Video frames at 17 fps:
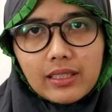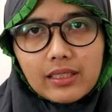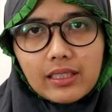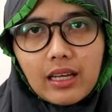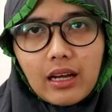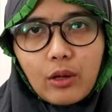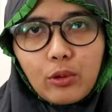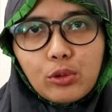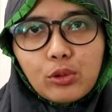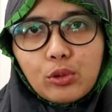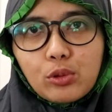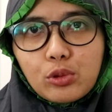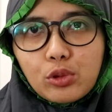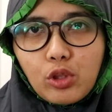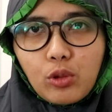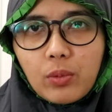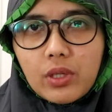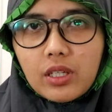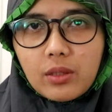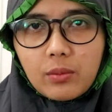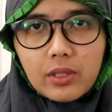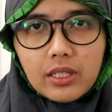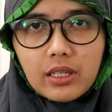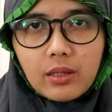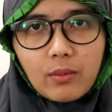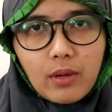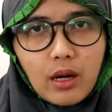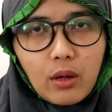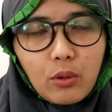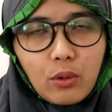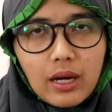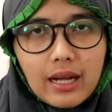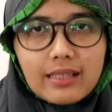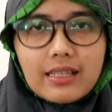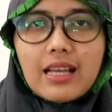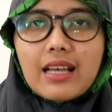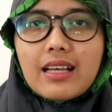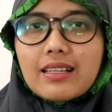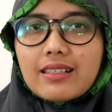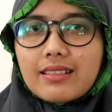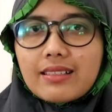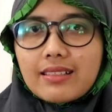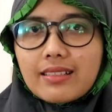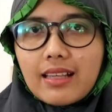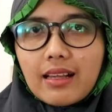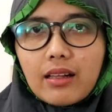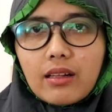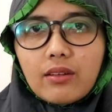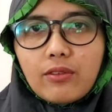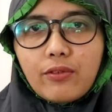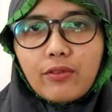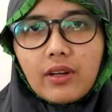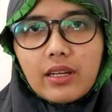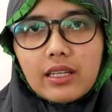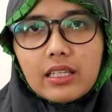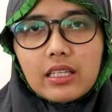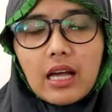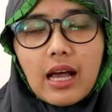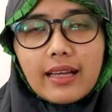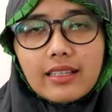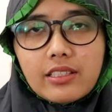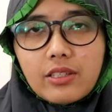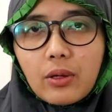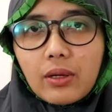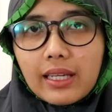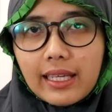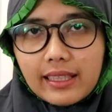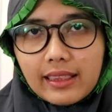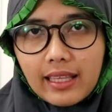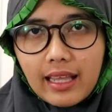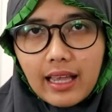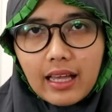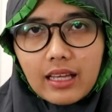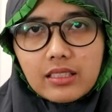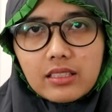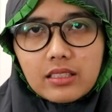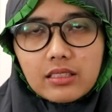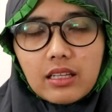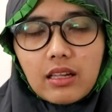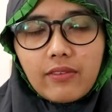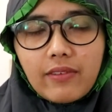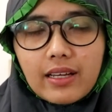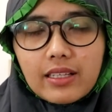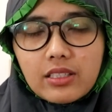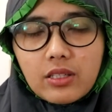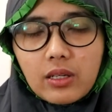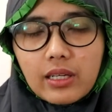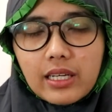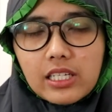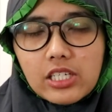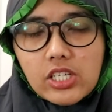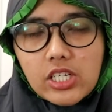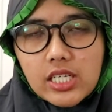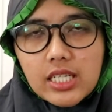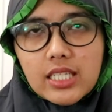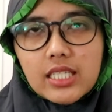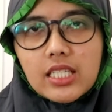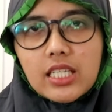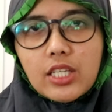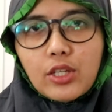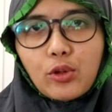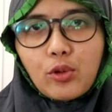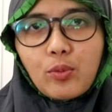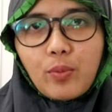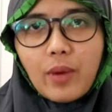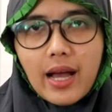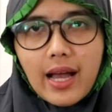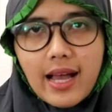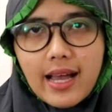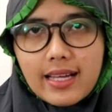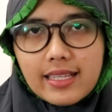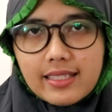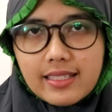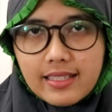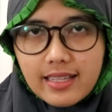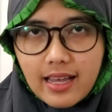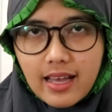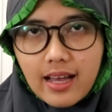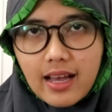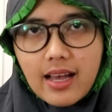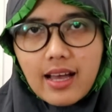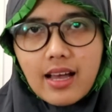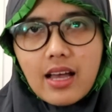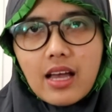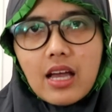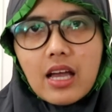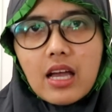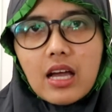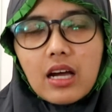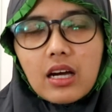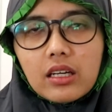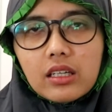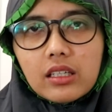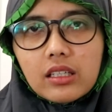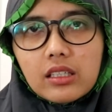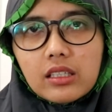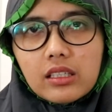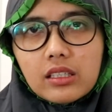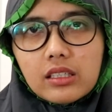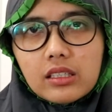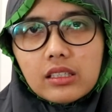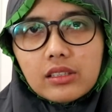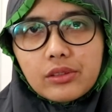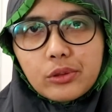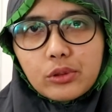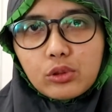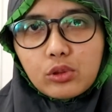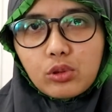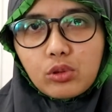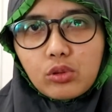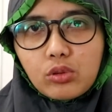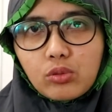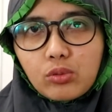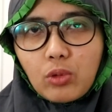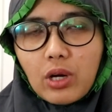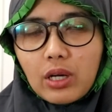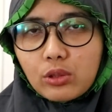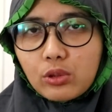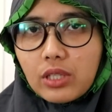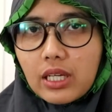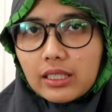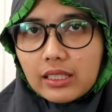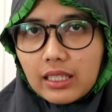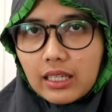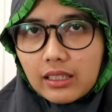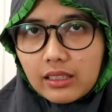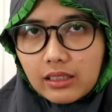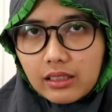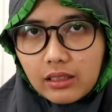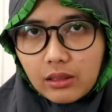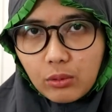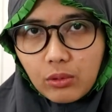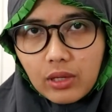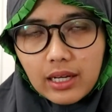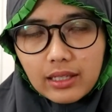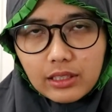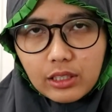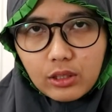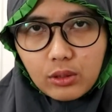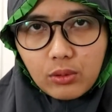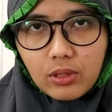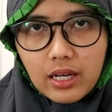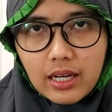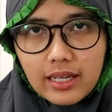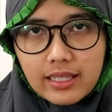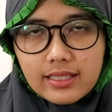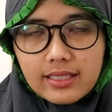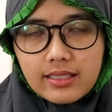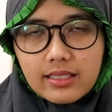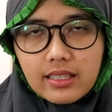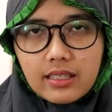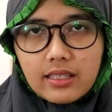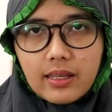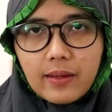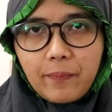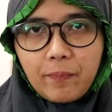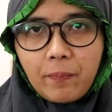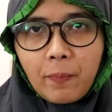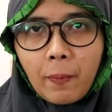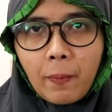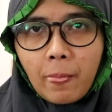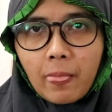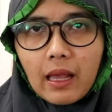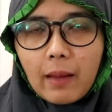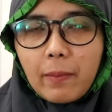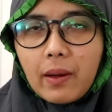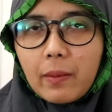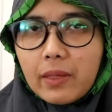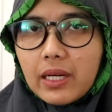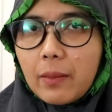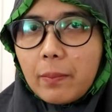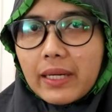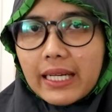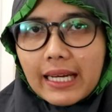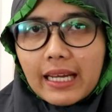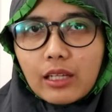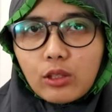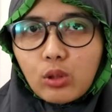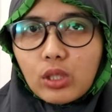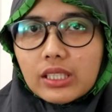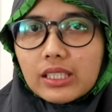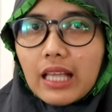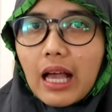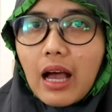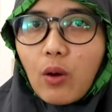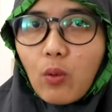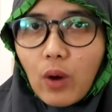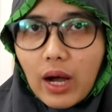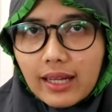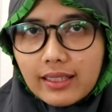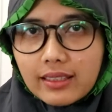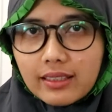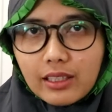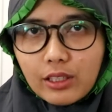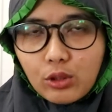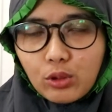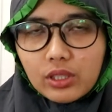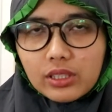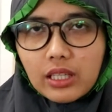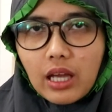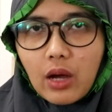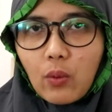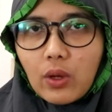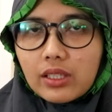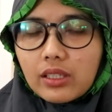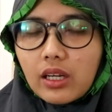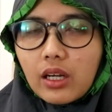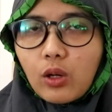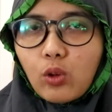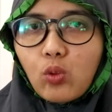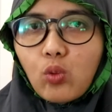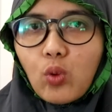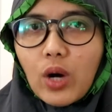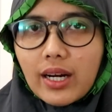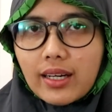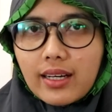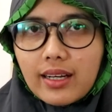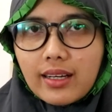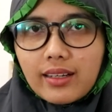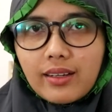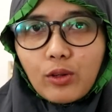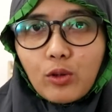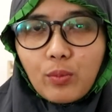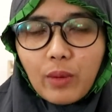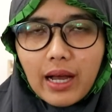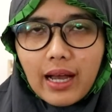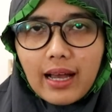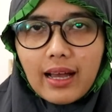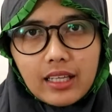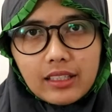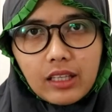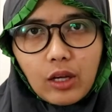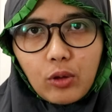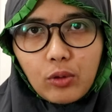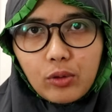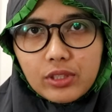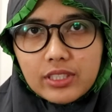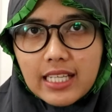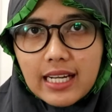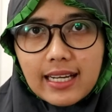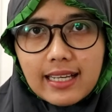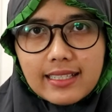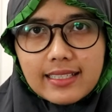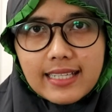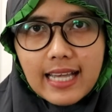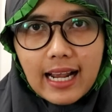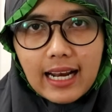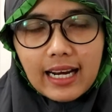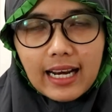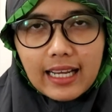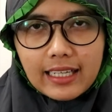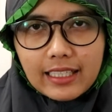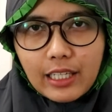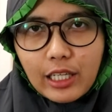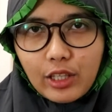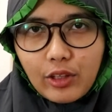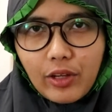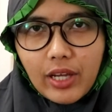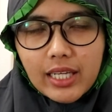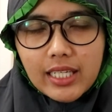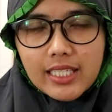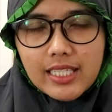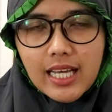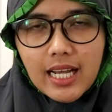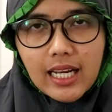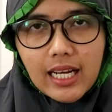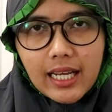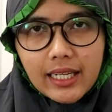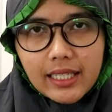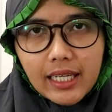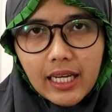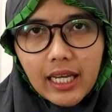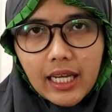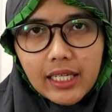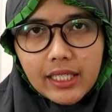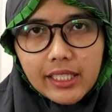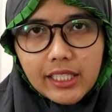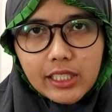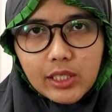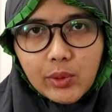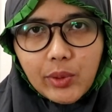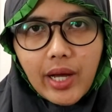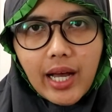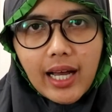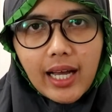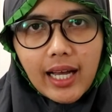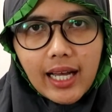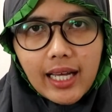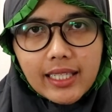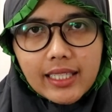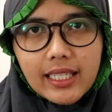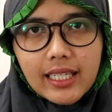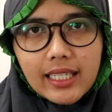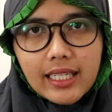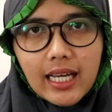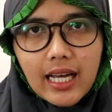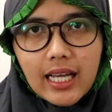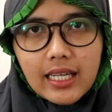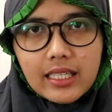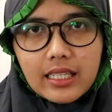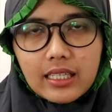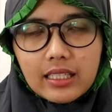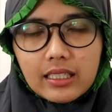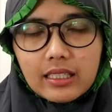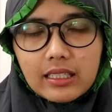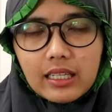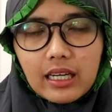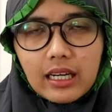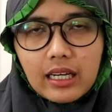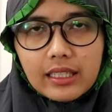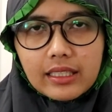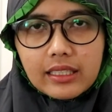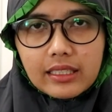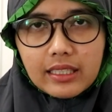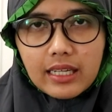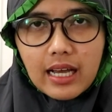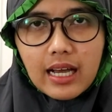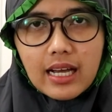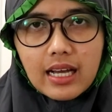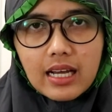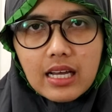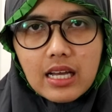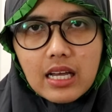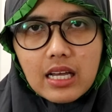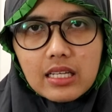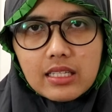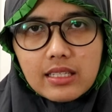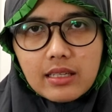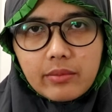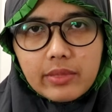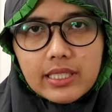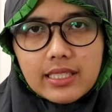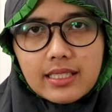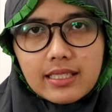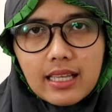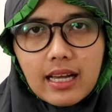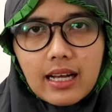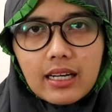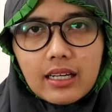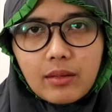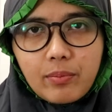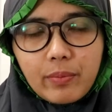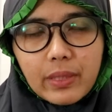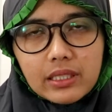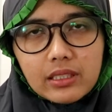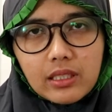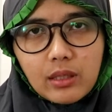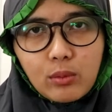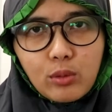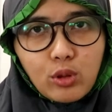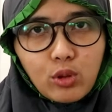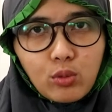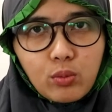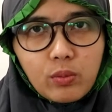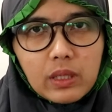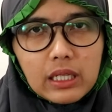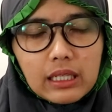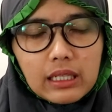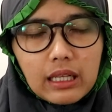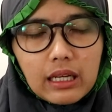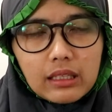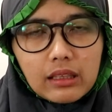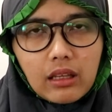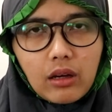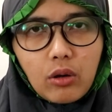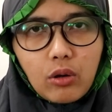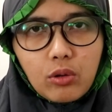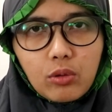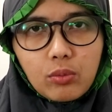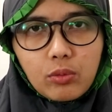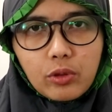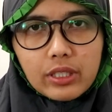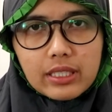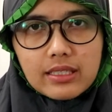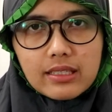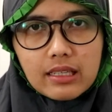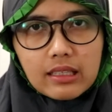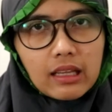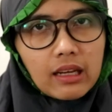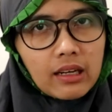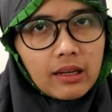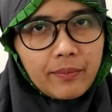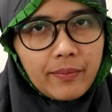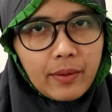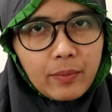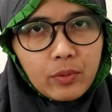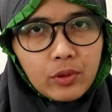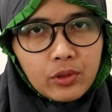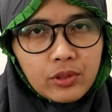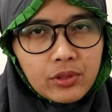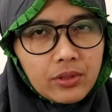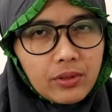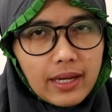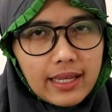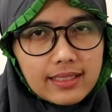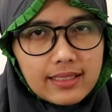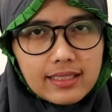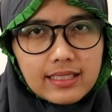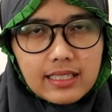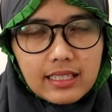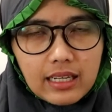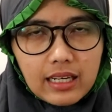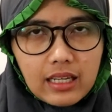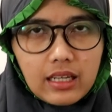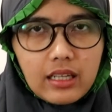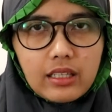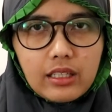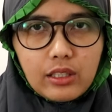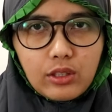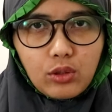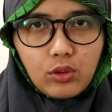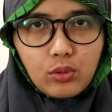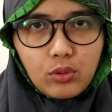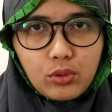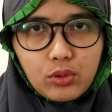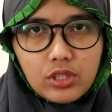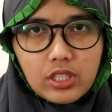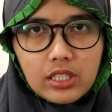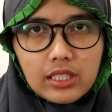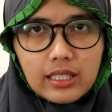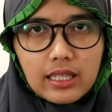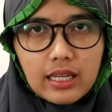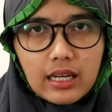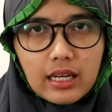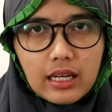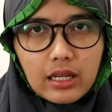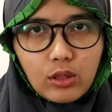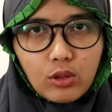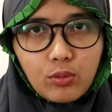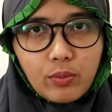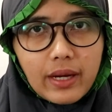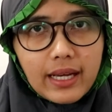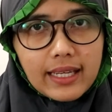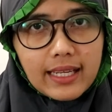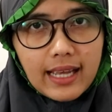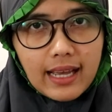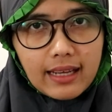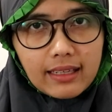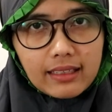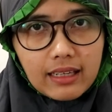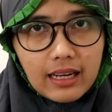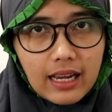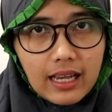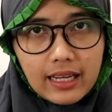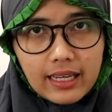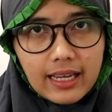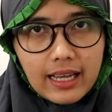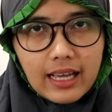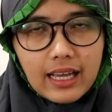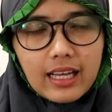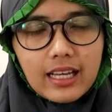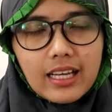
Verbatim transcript: tahun untuk benar-benar melakukan self isolate ya, self isolation di rumah aja uh, untuk waktu yang tidak ditentukan gitu guys. Jadi apabila mereka tuh ketahuan gitu ketahuan keluar dari rumah atau jalan-jalan gitu ya di jalanan itu akan dikenakan eh, denda sebesar 4000 rubel atau mungkin sekitar 50 USD lah gitu jadi ya lumayan lah ya